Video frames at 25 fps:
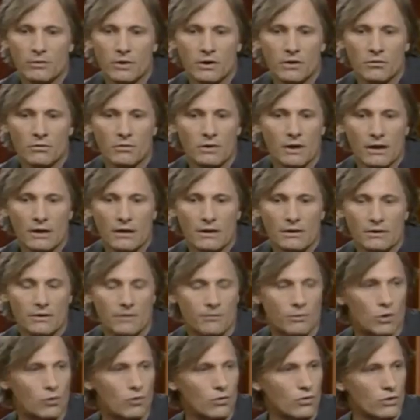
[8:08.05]
pero nunca
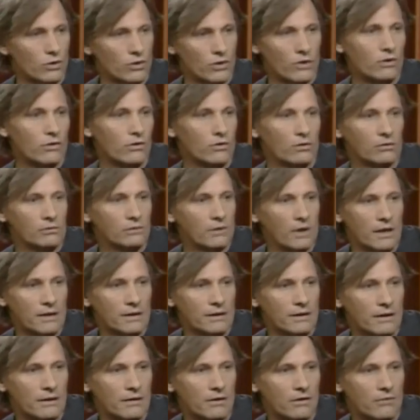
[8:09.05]
se me ocurrió
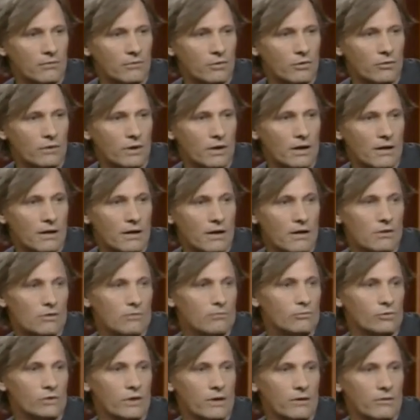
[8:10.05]
hacerlo, me hubiera dado
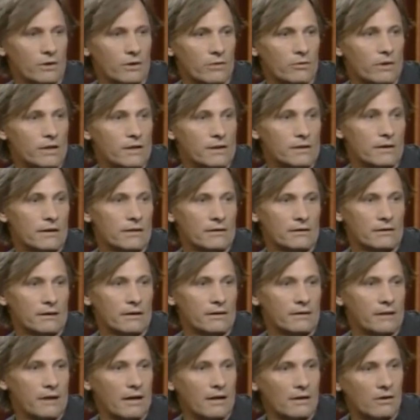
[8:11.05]
mucha vergüenza
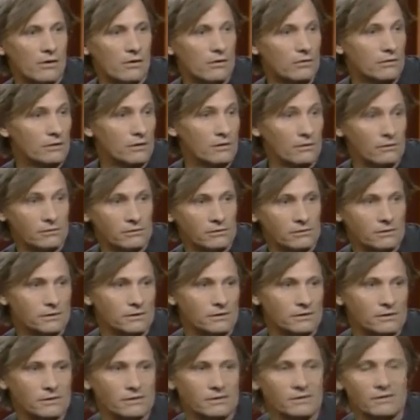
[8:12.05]
intentarlo, ¿no?
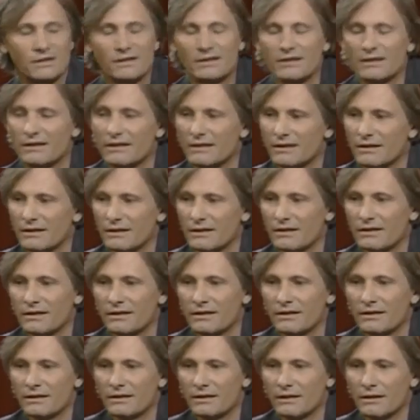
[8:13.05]

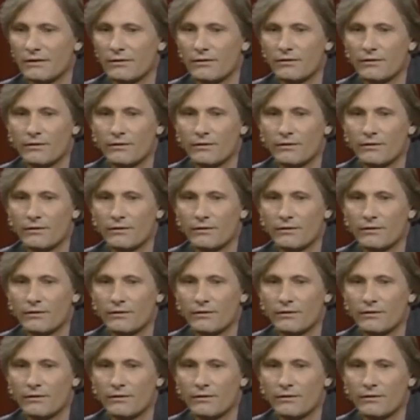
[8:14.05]
Eh, ¿En